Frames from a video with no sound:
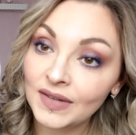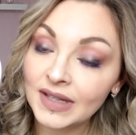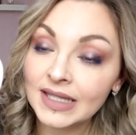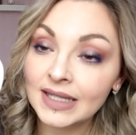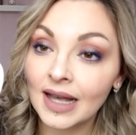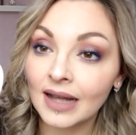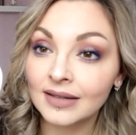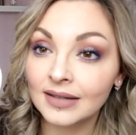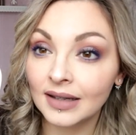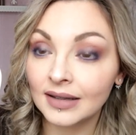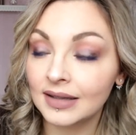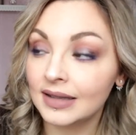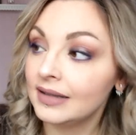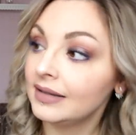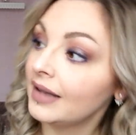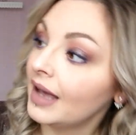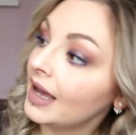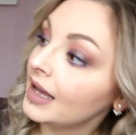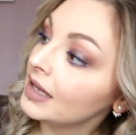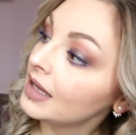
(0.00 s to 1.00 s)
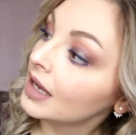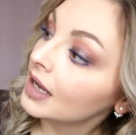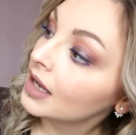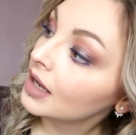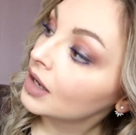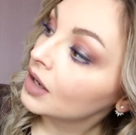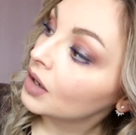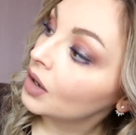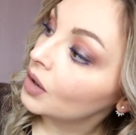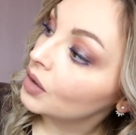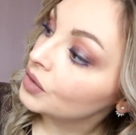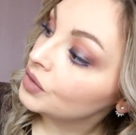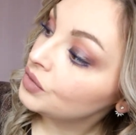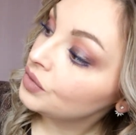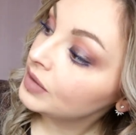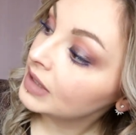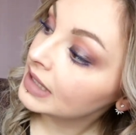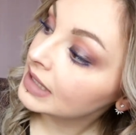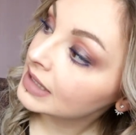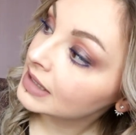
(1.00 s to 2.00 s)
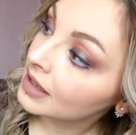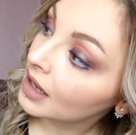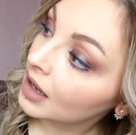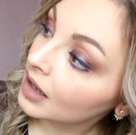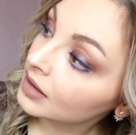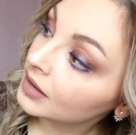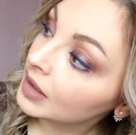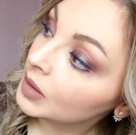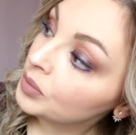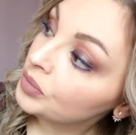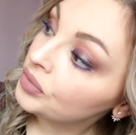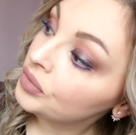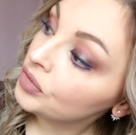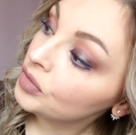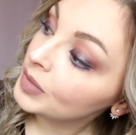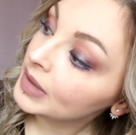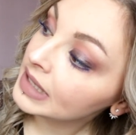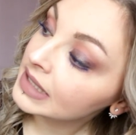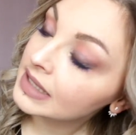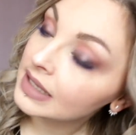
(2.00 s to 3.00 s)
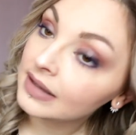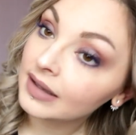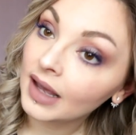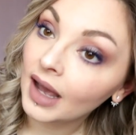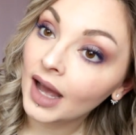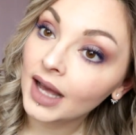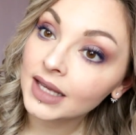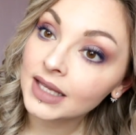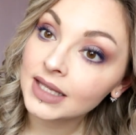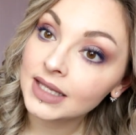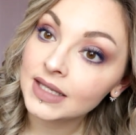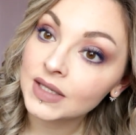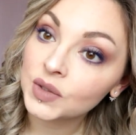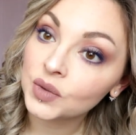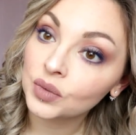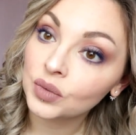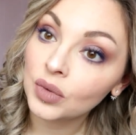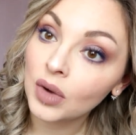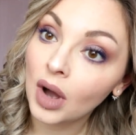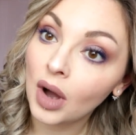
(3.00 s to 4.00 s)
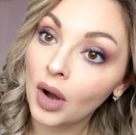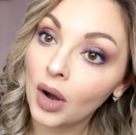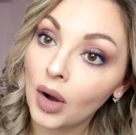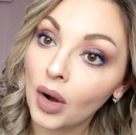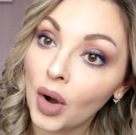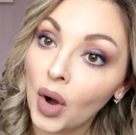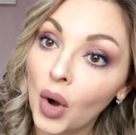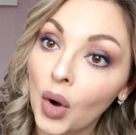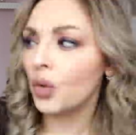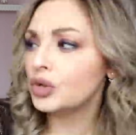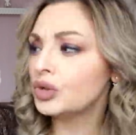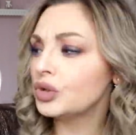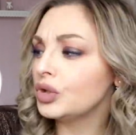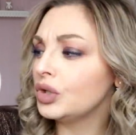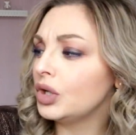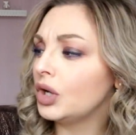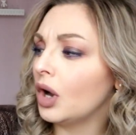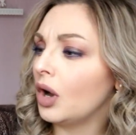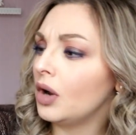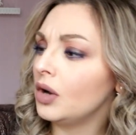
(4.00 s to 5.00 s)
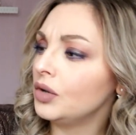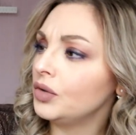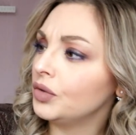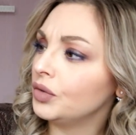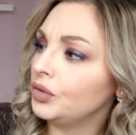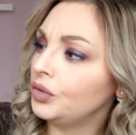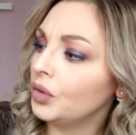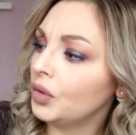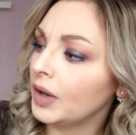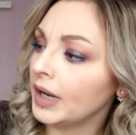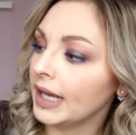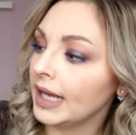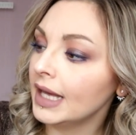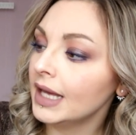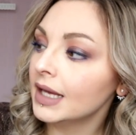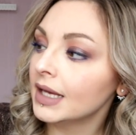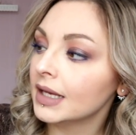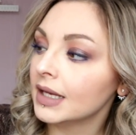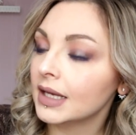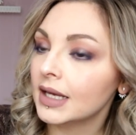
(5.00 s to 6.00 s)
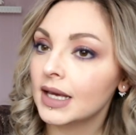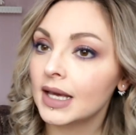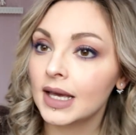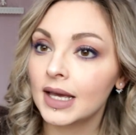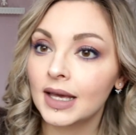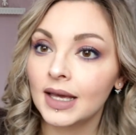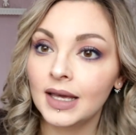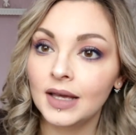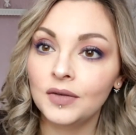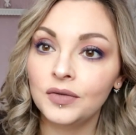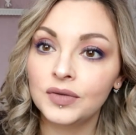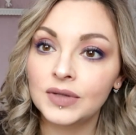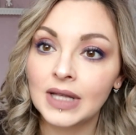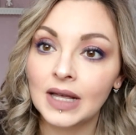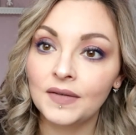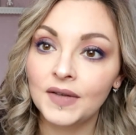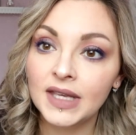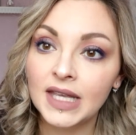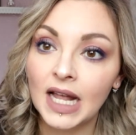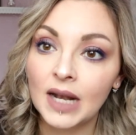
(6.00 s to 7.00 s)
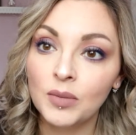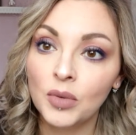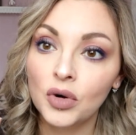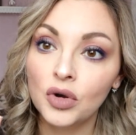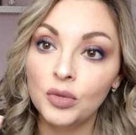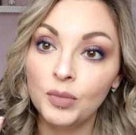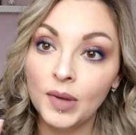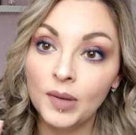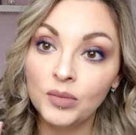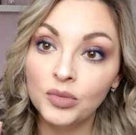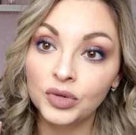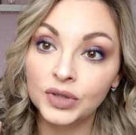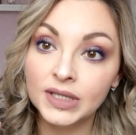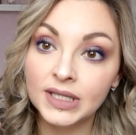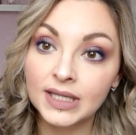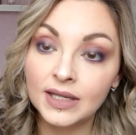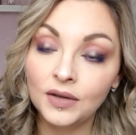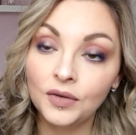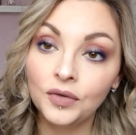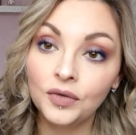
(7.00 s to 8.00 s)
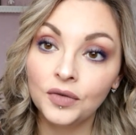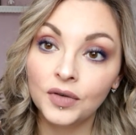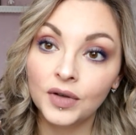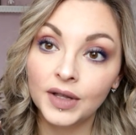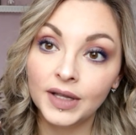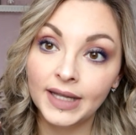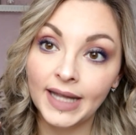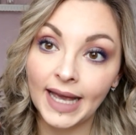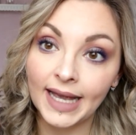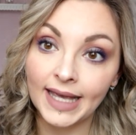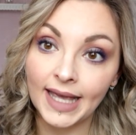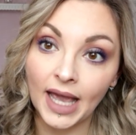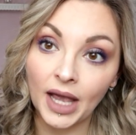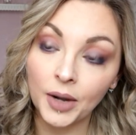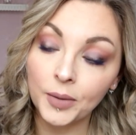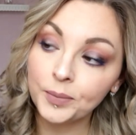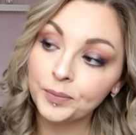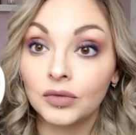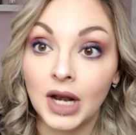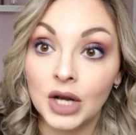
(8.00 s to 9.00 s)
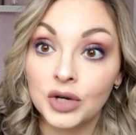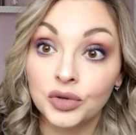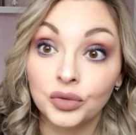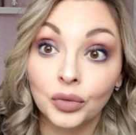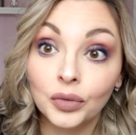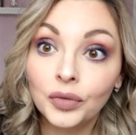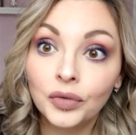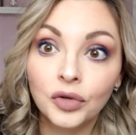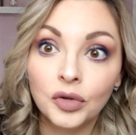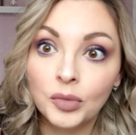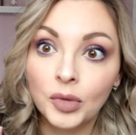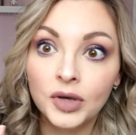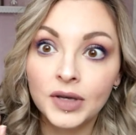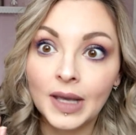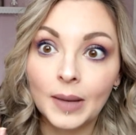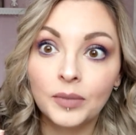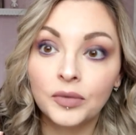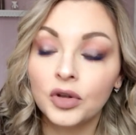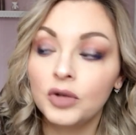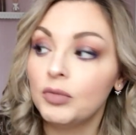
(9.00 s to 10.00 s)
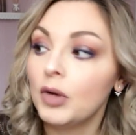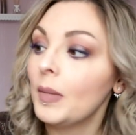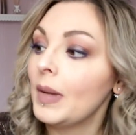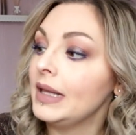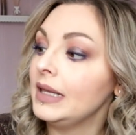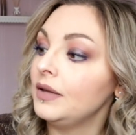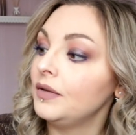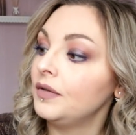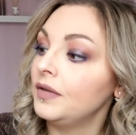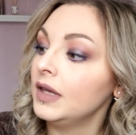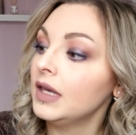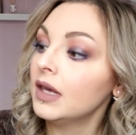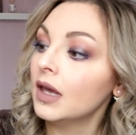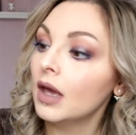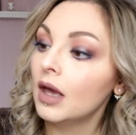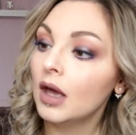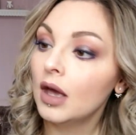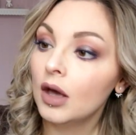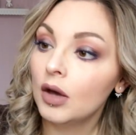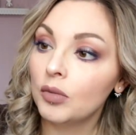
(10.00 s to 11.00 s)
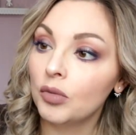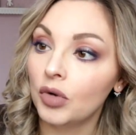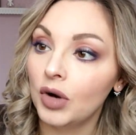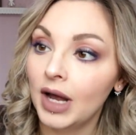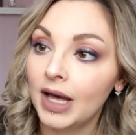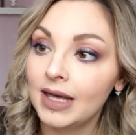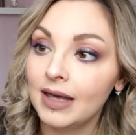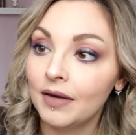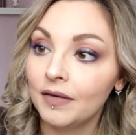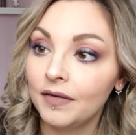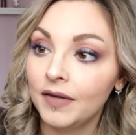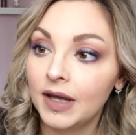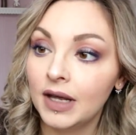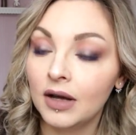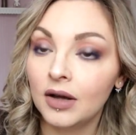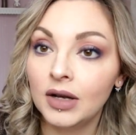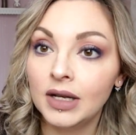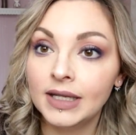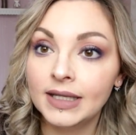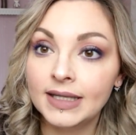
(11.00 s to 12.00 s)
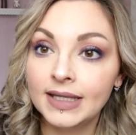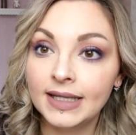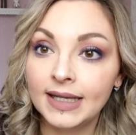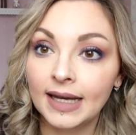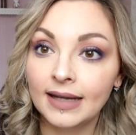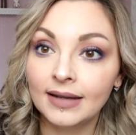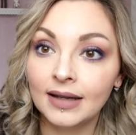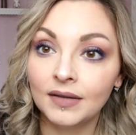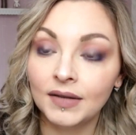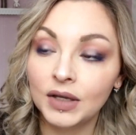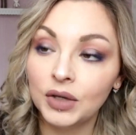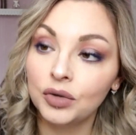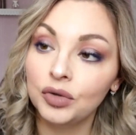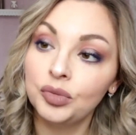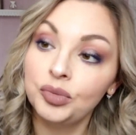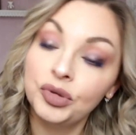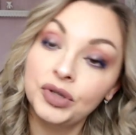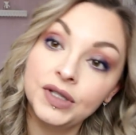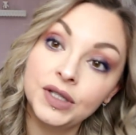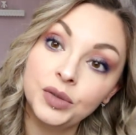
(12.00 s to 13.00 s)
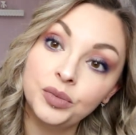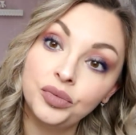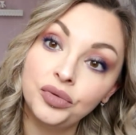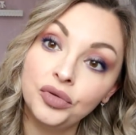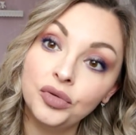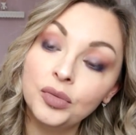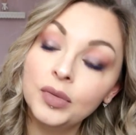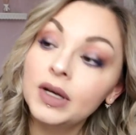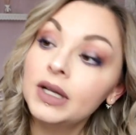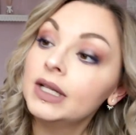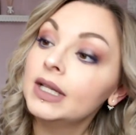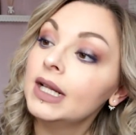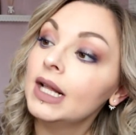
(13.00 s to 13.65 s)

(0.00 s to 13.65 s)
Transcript: avez certains détails euh, du dessin, des plumes, etc. qui sont en, rose gold doré. Et vous avez également le même motif derrière. Voilà, je trouve ce mug absolument magnifique. Bon là, il y avait euh, l'étiquette avec une petite plume.